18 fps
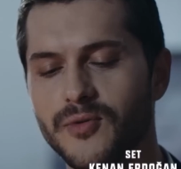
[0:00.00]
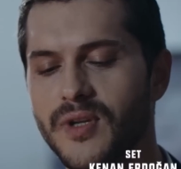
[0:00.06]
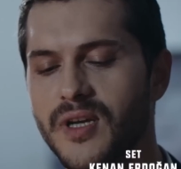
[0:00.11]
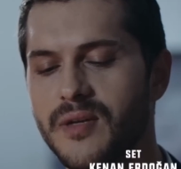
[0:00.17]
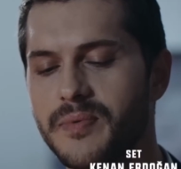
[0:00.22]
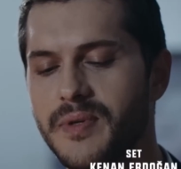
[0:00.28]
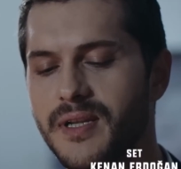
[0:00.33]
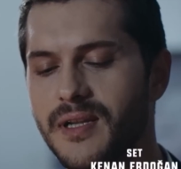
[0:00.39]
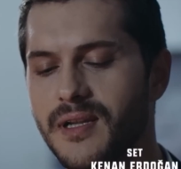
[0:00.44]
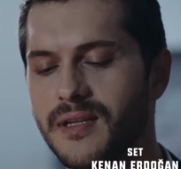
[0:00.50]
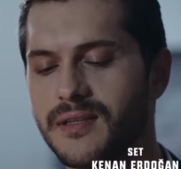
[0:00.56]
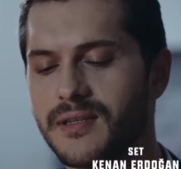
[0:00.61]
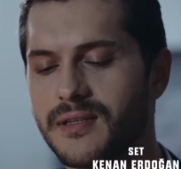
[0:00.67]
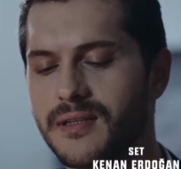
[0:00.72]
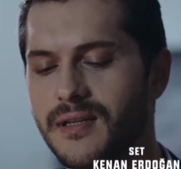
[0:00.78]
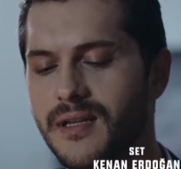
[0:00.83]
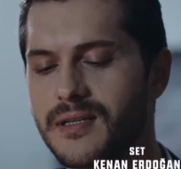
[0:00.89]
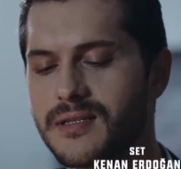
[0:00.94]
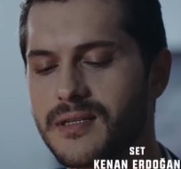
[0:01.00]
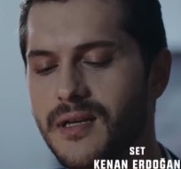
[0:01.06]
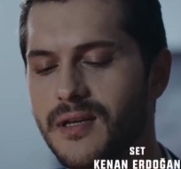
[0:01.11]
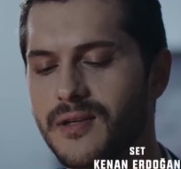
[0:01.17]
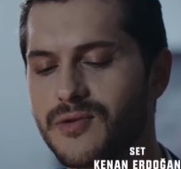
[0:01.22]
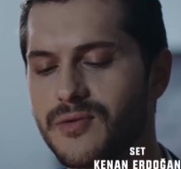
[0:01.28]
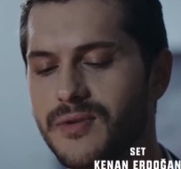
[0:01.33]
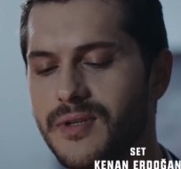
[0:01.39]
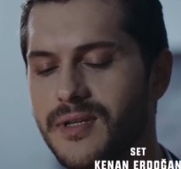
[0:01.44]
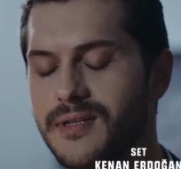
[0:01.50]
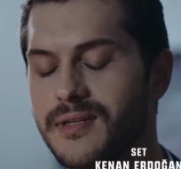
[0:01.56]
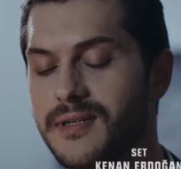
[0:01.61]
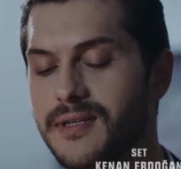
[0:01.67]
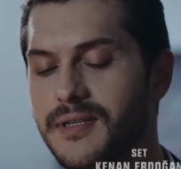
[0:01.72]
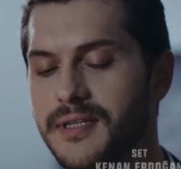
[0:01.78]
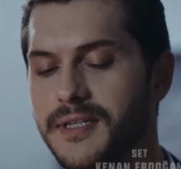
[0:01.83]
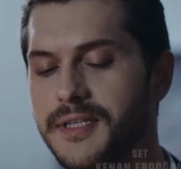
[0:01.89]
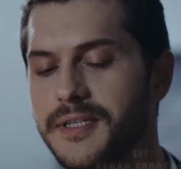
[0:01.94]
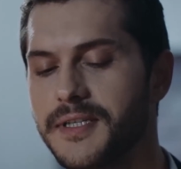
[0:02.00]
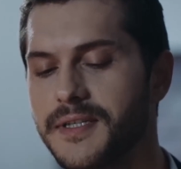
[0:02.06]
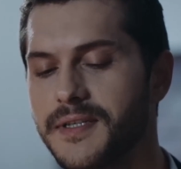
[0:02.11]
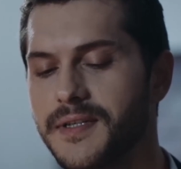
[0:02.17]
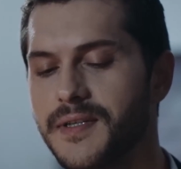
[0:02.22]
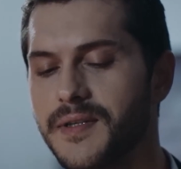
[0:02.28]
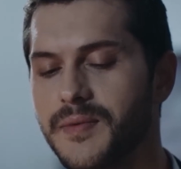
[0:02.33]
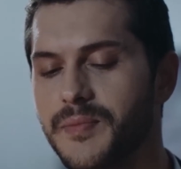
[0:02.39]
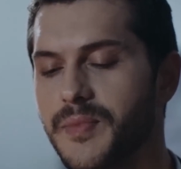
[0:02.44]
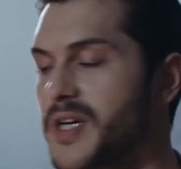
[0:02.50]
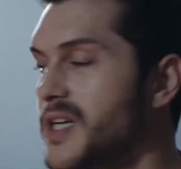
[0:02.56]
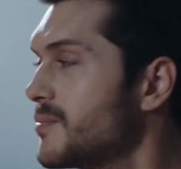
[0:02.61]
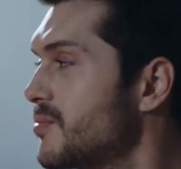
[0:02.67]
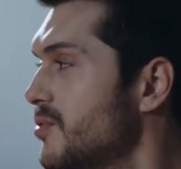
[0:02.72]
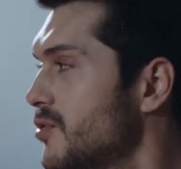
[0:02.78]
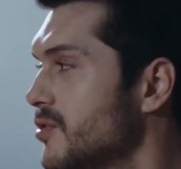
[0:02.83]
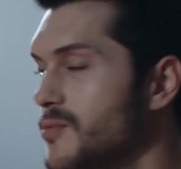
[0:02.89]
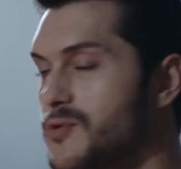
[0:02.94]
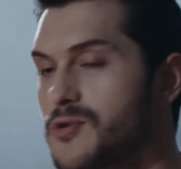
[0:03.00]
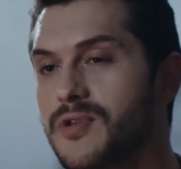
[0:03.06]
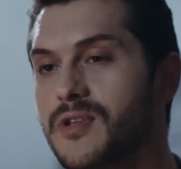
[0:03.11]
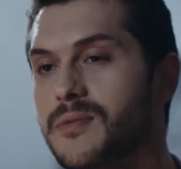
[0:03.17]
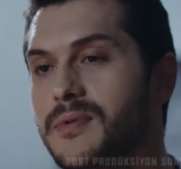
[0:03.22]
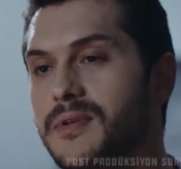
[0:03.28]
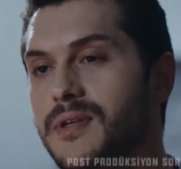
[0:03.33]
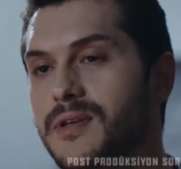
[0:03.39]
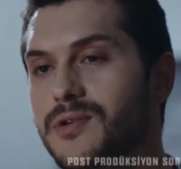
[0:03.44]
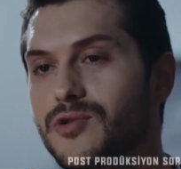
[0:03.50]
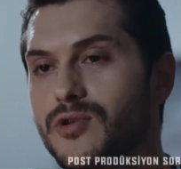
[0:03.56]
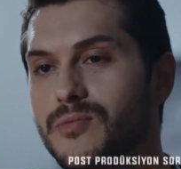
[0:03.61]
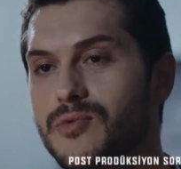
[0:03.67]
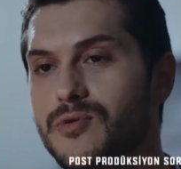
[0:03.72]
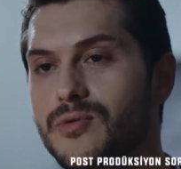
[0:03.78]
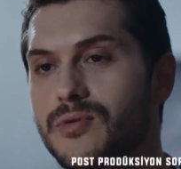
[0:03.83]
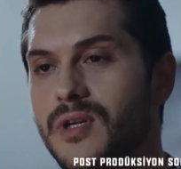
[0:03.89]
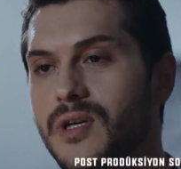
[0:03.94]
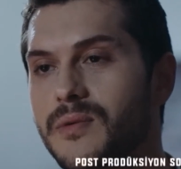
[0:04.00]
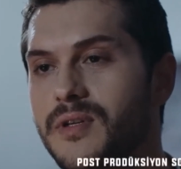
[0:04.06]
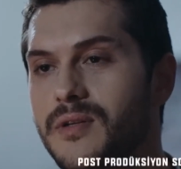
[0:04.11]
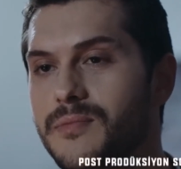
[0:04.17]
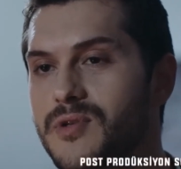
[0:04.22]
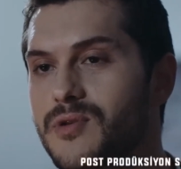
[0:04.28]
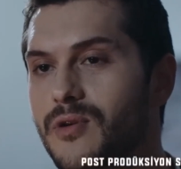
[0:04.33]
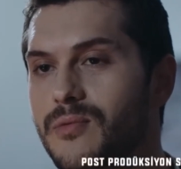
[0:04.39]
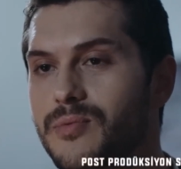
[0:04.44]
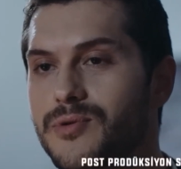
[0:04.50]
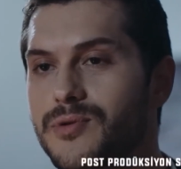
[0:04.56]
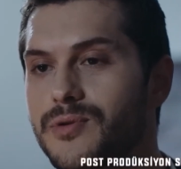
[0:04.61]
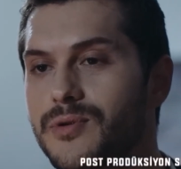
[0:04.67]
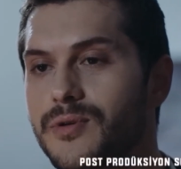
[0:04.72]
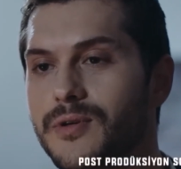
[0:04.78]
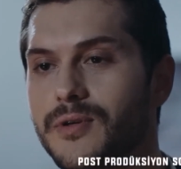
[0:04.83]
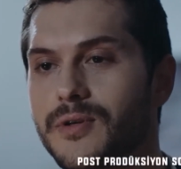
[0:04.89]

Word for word: Onlar bilgilendirdiler sağ olsunlar. Meğer burnumuzun dibinde yaşıyormuşsun da haberimiz yokmuş.